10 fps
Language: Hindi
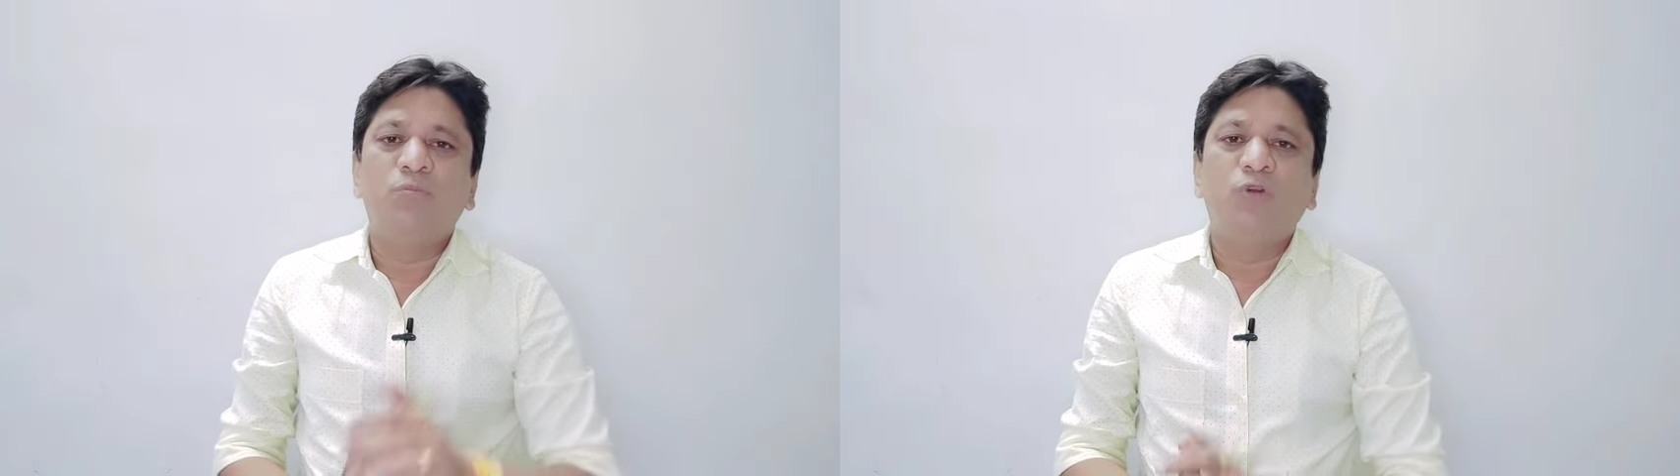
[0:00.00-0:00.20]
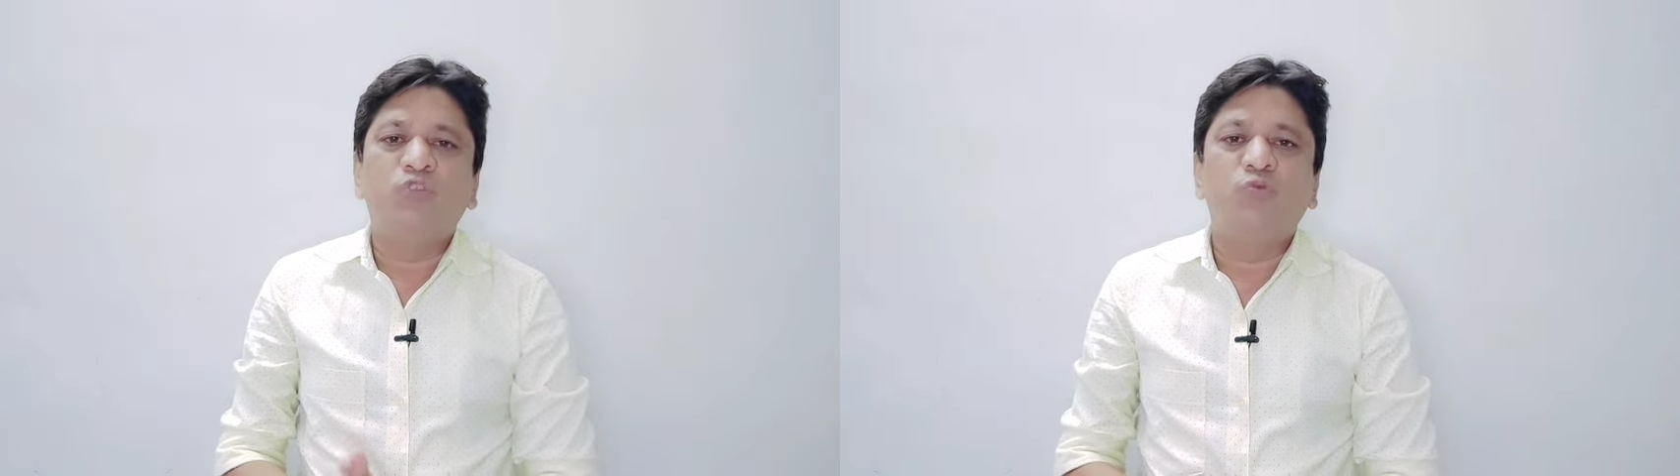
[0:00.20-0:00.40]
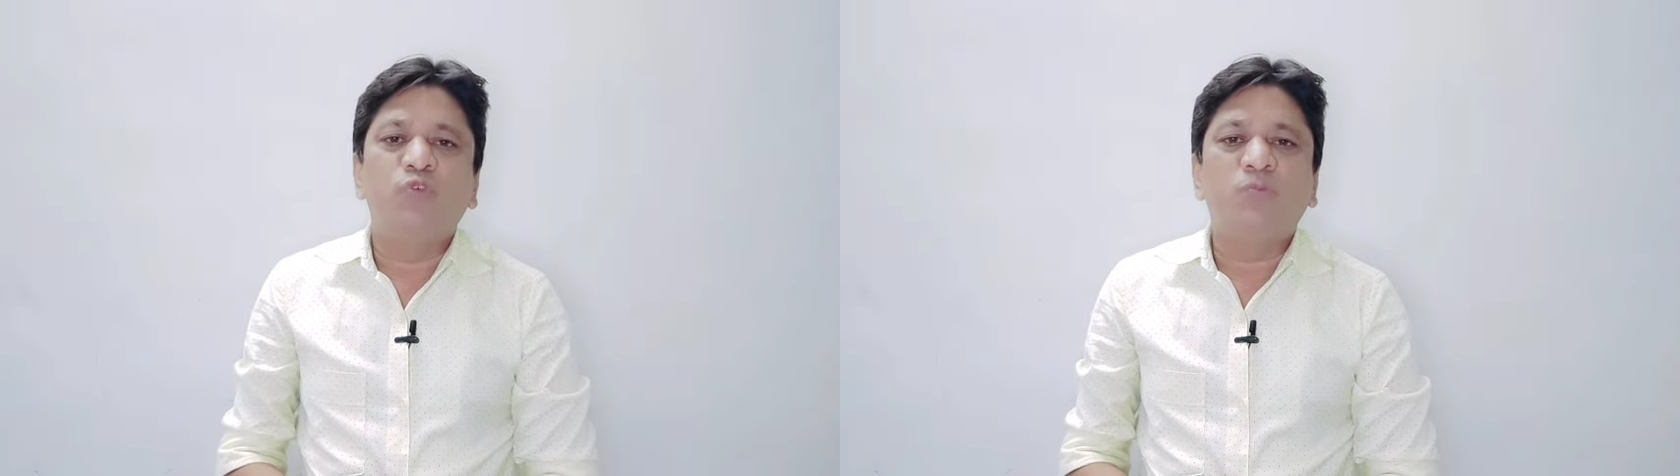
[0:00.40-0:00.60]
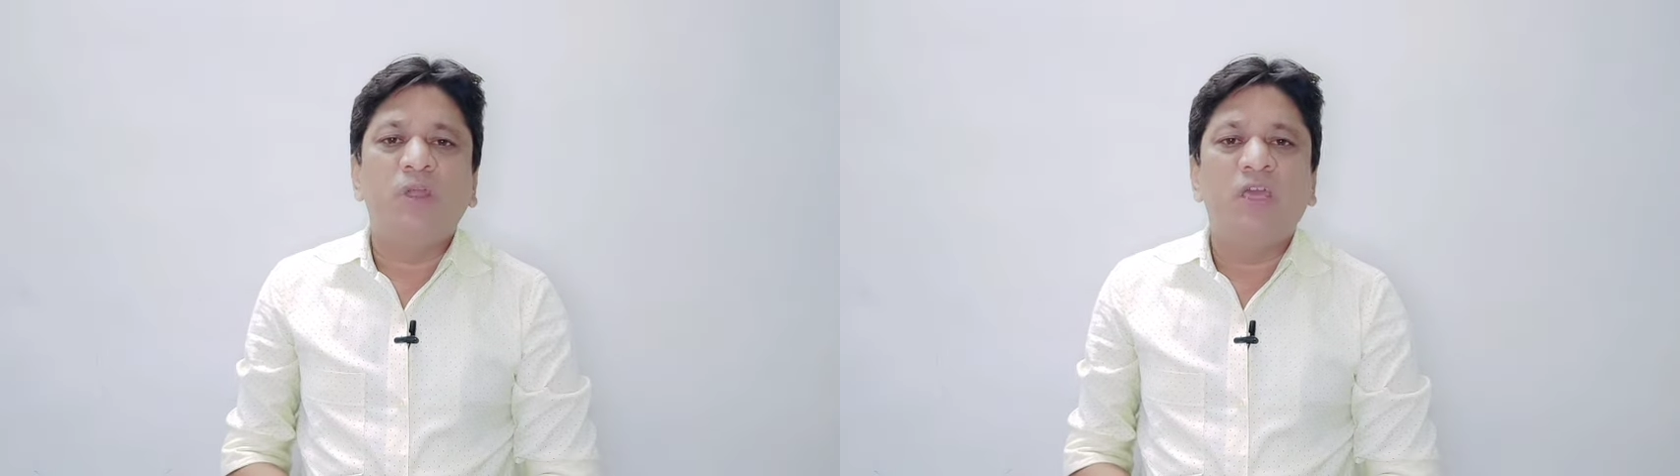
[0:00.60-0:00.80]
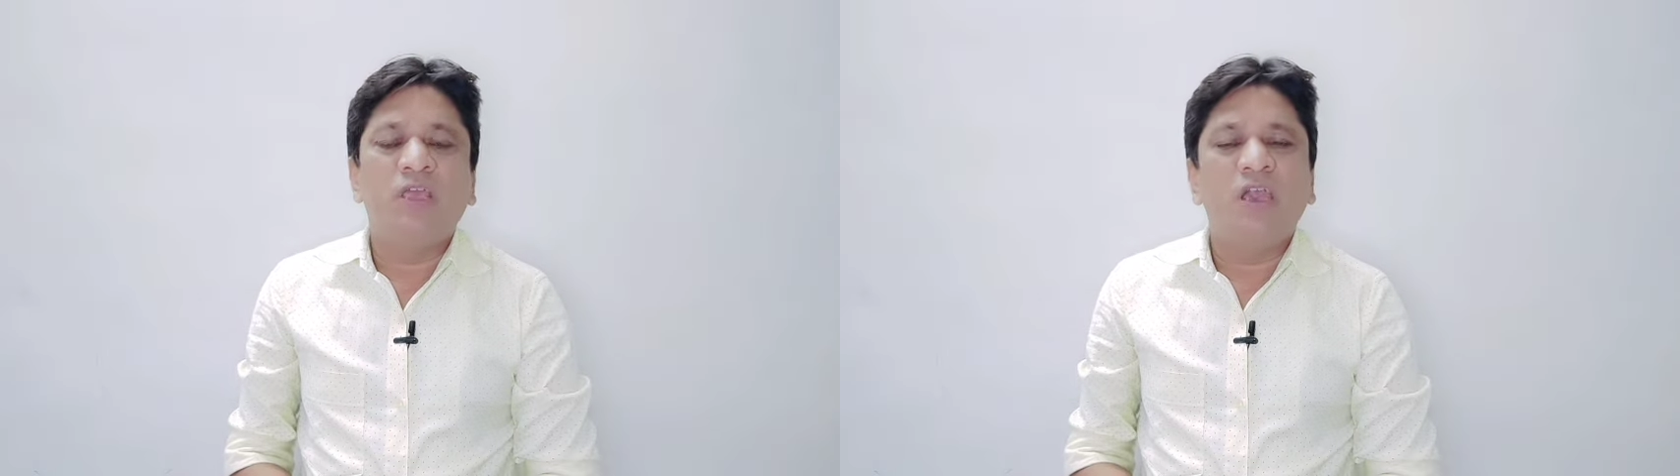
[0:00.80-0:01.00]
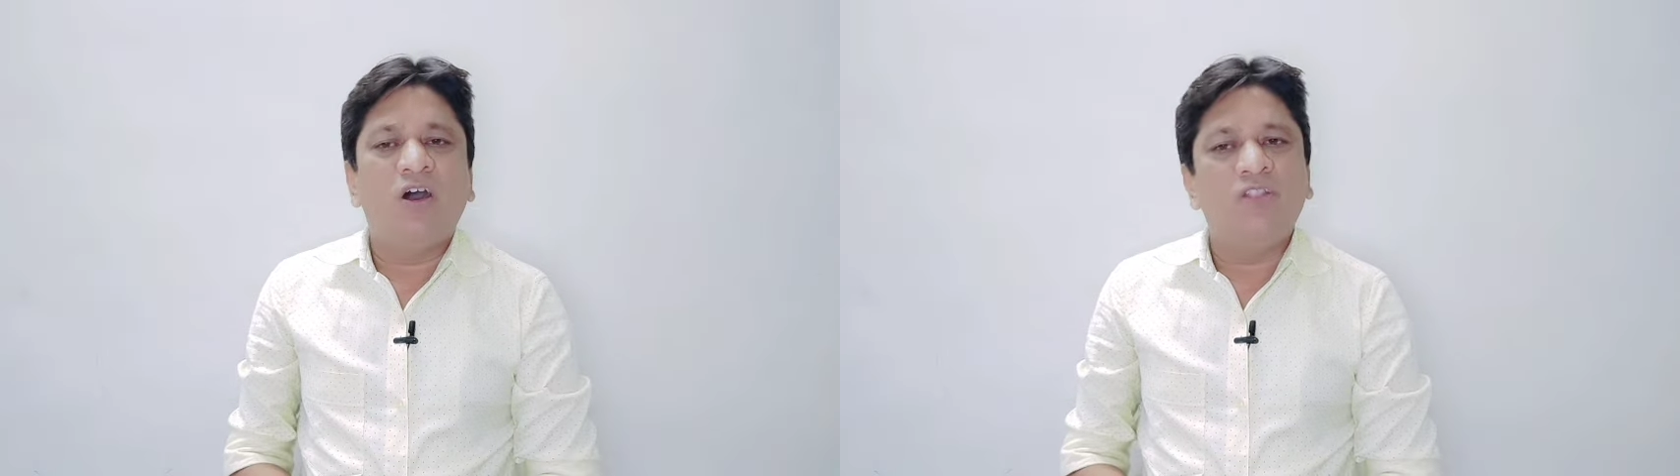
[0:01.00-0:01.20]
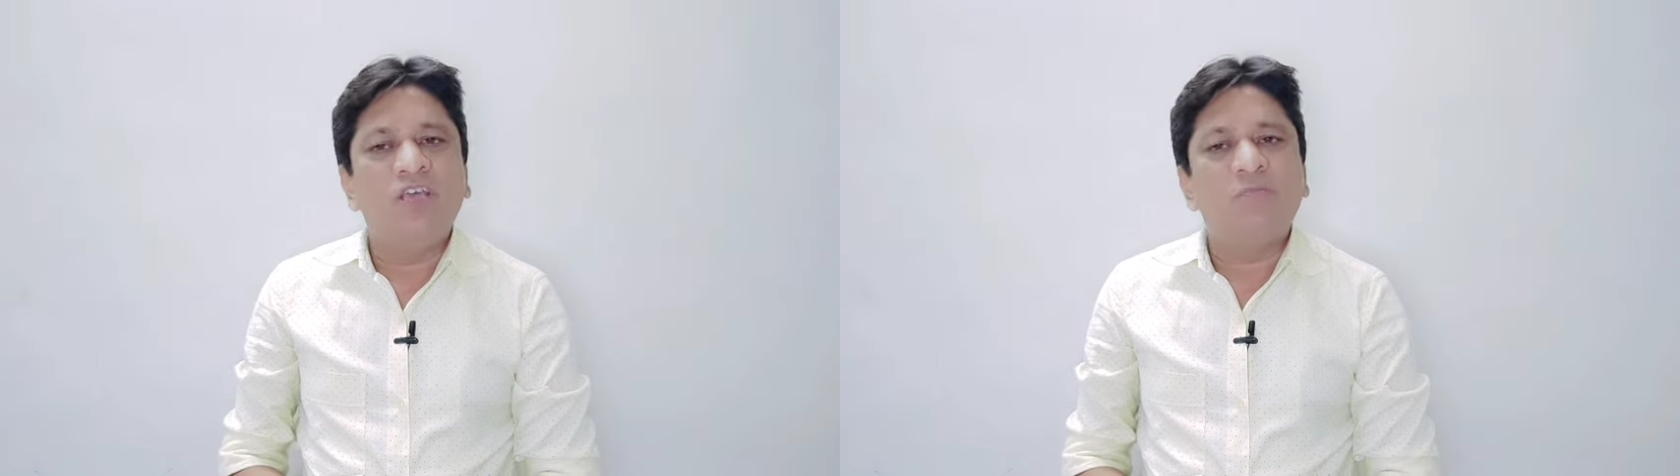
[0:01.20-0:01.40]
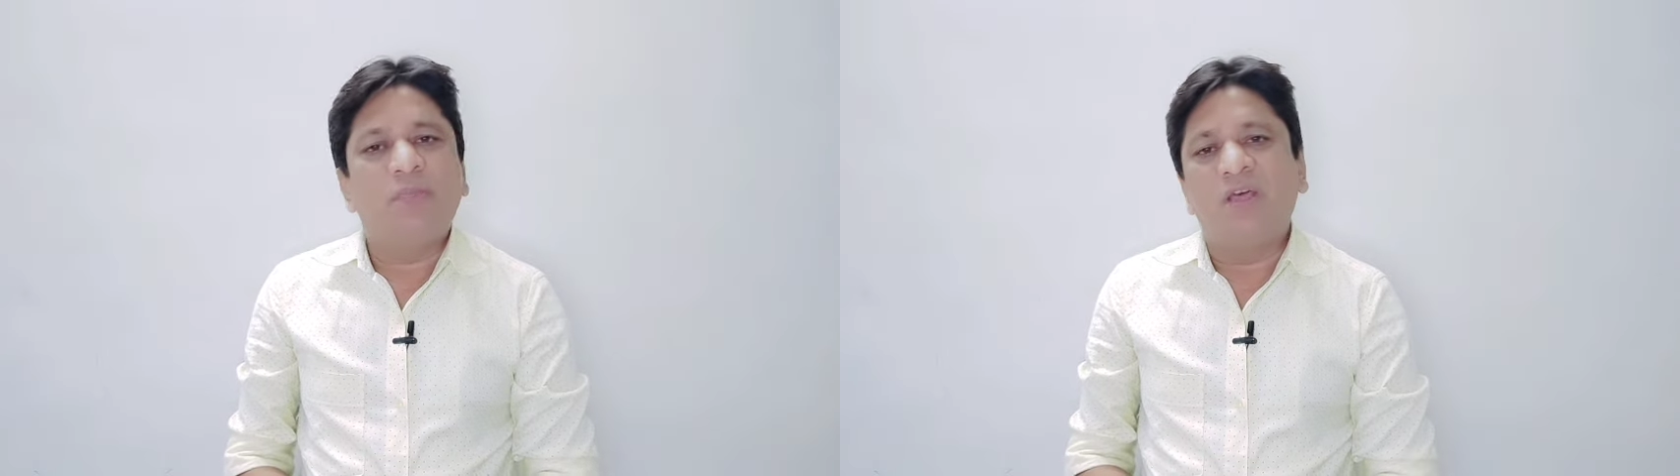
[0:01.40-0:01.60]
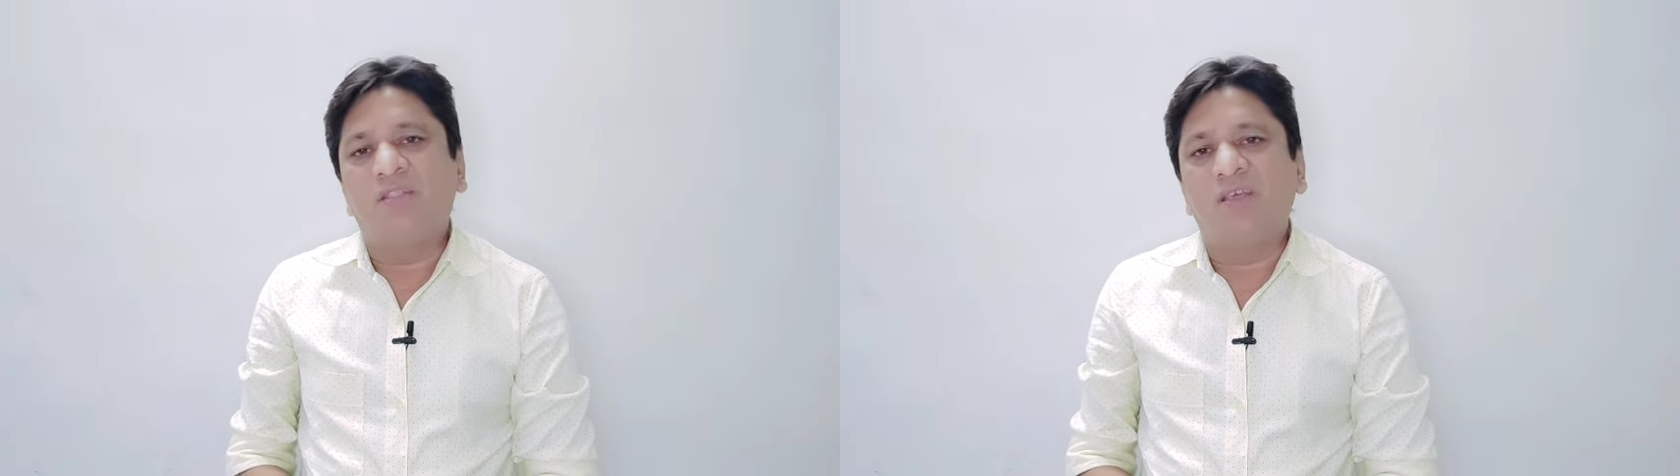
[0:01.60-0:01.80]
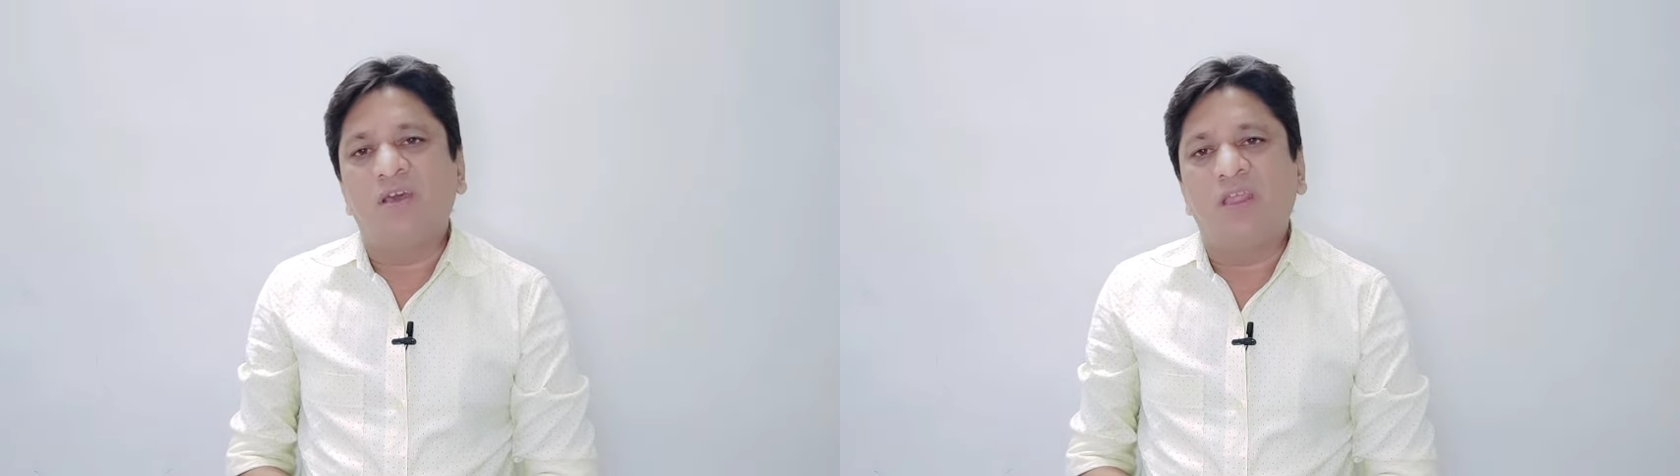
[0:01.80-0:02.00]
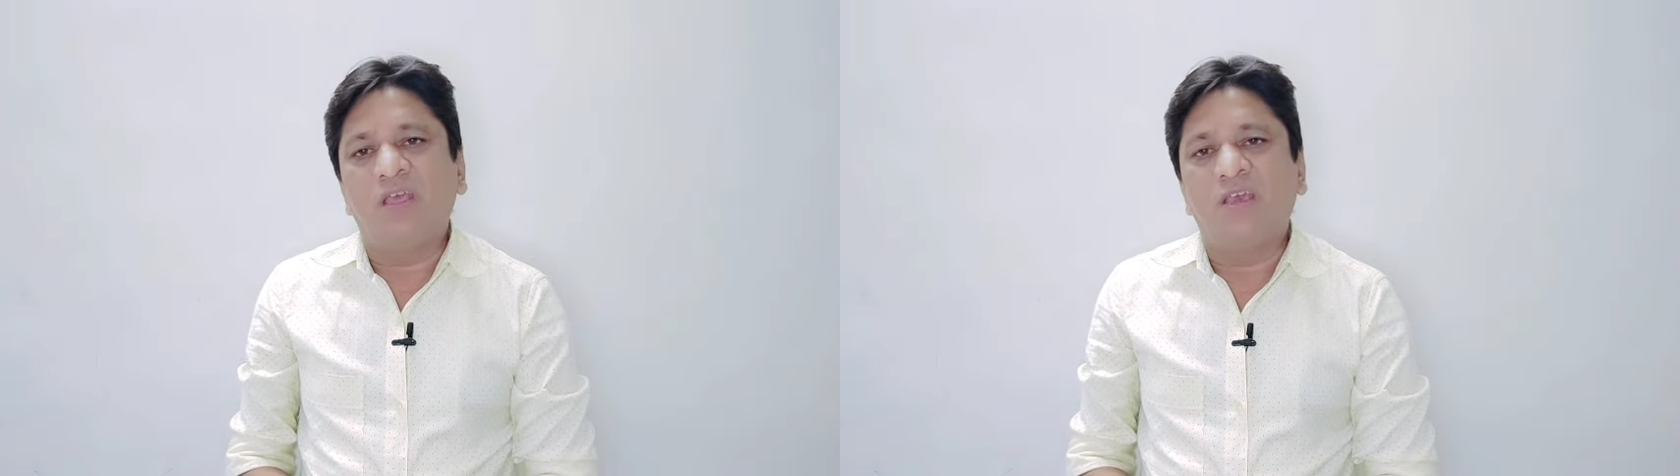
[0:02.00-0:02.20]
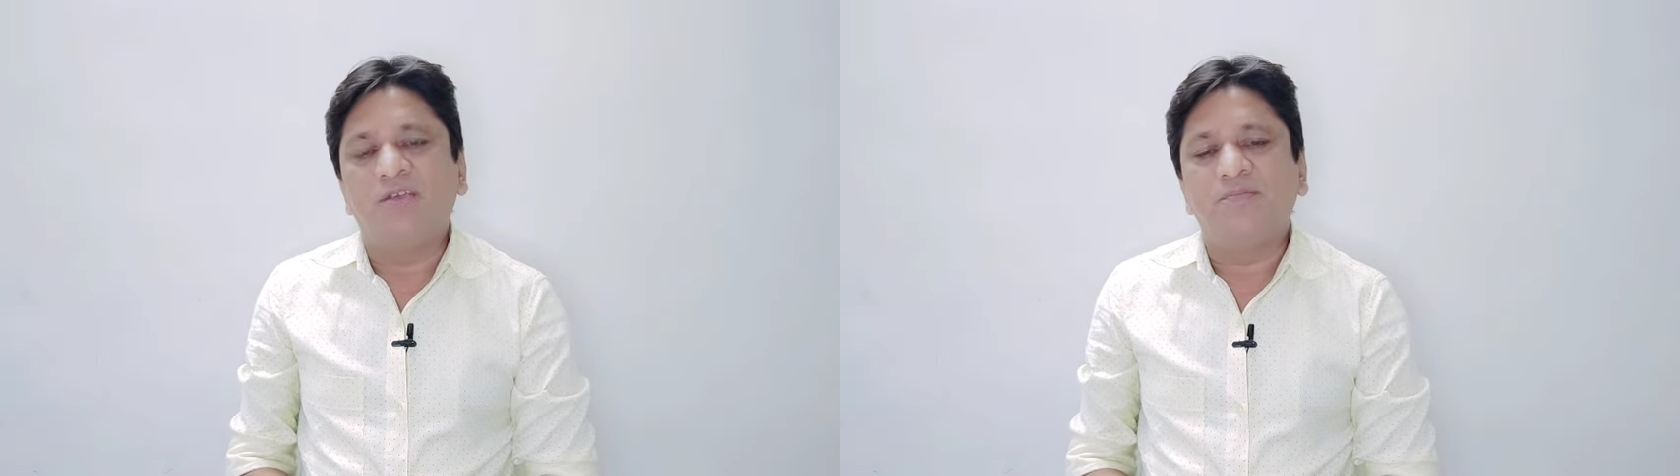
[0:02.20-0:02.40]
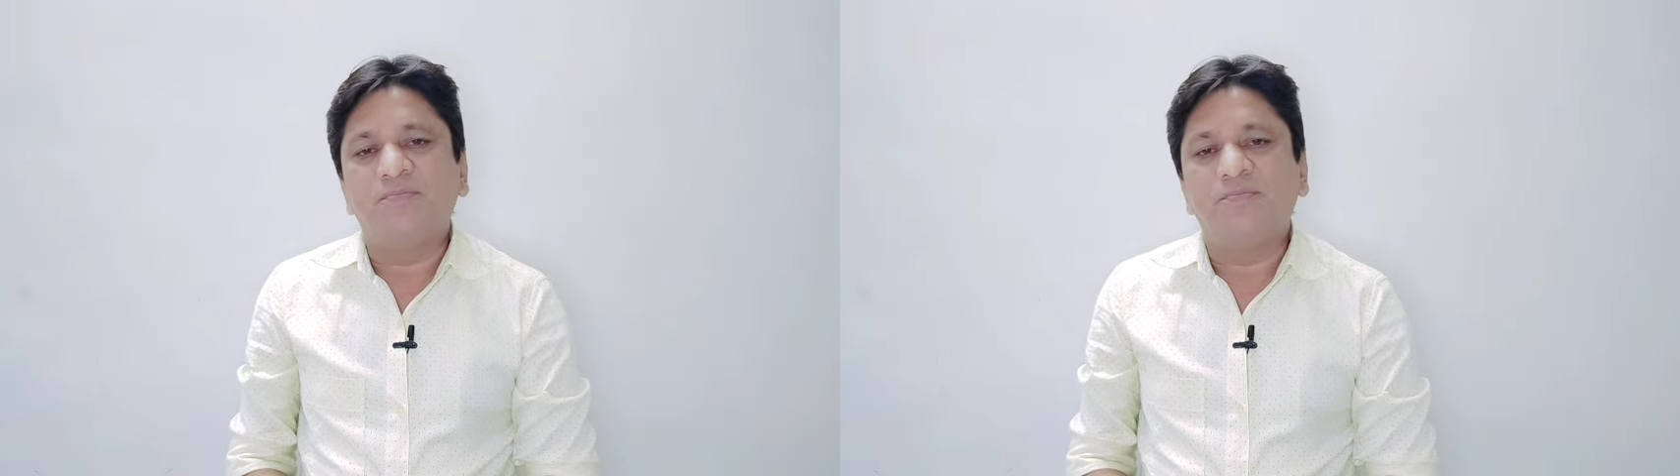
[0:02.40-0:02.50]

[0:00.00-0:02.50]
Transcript: मजबूत बनेंगे अधिक प्रयत्न करेंगे